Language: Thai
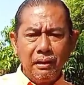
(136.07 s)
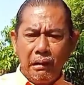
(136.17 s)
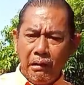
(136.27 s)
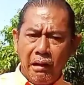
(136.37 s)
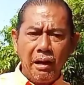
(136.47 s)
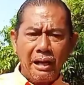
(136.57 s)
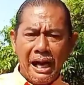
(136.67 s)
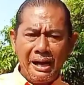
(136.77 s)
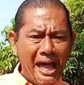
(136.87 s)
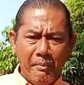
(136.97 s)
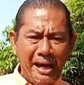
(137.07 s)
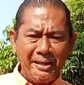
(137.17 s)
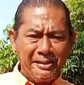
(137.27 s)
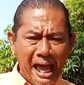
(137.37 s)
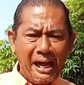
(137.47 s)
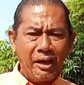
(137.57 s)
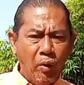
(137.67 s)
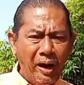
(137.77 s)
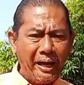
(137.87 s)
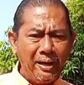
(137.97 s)
เออ ครั้งแรกไม่ได้แจ้งนะ
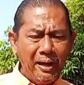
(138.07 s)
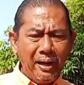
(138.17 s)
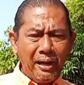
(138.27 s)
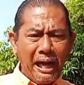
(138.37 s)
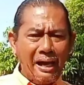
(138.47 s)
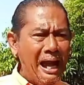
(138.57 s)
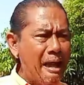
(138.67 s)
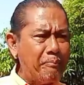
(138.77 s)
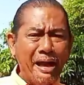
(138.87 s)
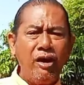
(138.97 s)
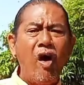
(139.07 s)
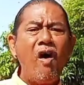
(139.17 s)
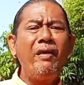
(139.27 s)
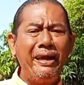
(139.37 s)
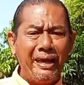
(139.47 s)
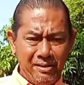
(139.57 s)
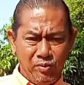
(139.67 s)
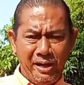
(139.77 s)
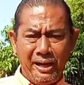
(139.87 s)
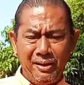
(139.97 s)
เว้ยครั้งแรกไปร้องเรียน
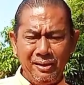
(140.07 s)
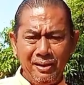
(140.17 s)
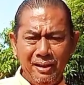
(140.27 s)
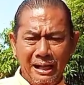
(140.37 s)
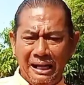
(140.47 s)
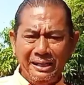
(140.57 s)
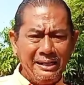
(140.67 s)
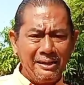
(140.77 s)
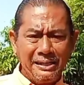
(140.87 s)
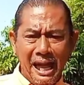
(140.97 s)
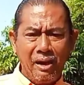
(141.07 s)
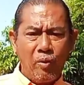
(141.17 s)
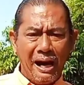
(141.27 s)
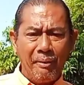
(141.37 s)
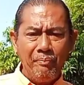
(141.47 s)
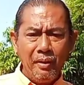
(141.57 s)
เว้ย ครั้งนี้จะแจ้งความ